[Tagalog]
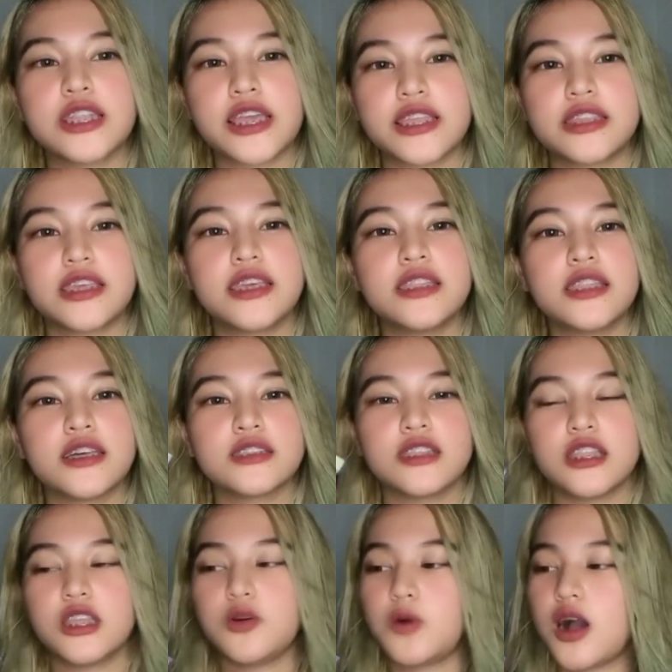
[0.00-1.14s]
Lady ng
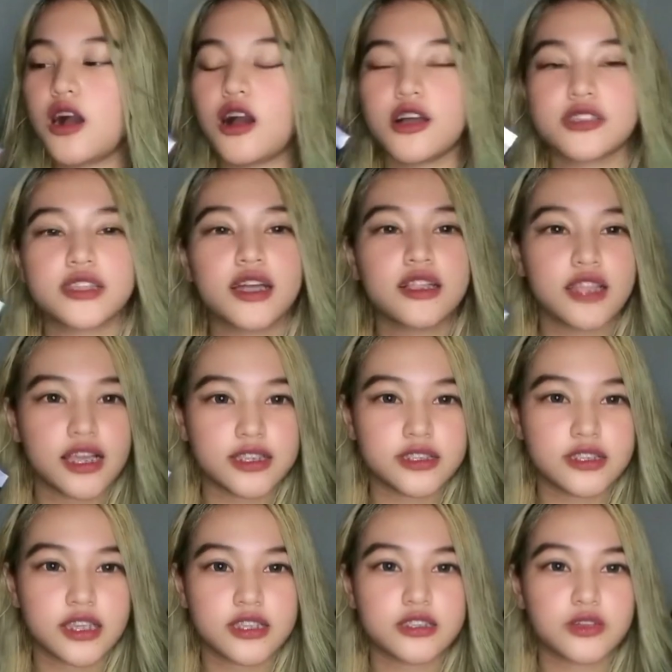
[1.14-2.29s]
dalawang contact lenses.